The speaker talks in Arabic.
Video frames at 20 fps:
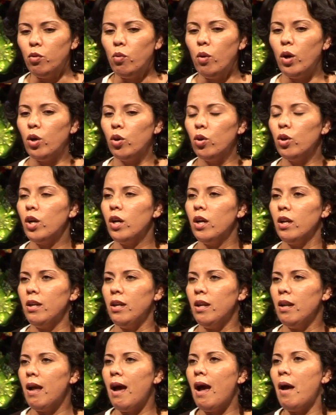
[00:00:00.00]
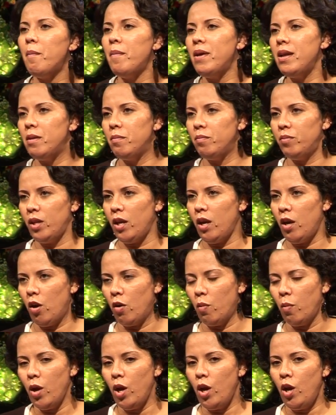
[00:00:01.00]
هو كره للاعمال
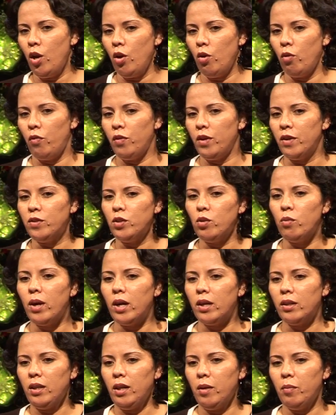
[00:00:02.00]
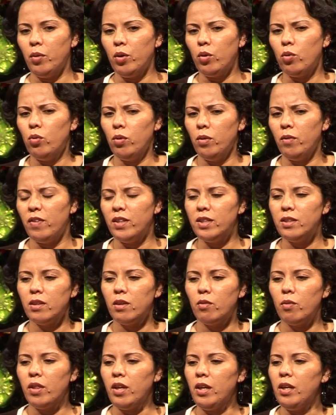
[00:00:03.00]
نتاعهم وفي نفس الوقت نحب نقول نفسر
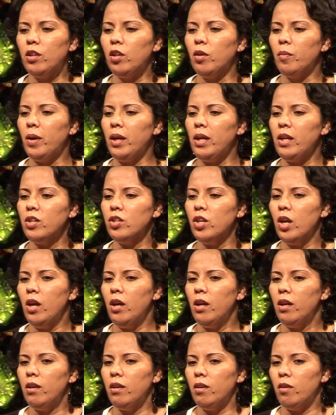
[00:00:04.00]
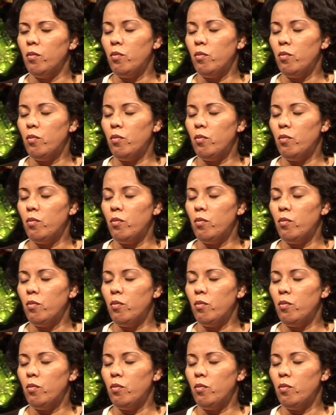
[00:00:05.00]
وضعيتهم علاش آه،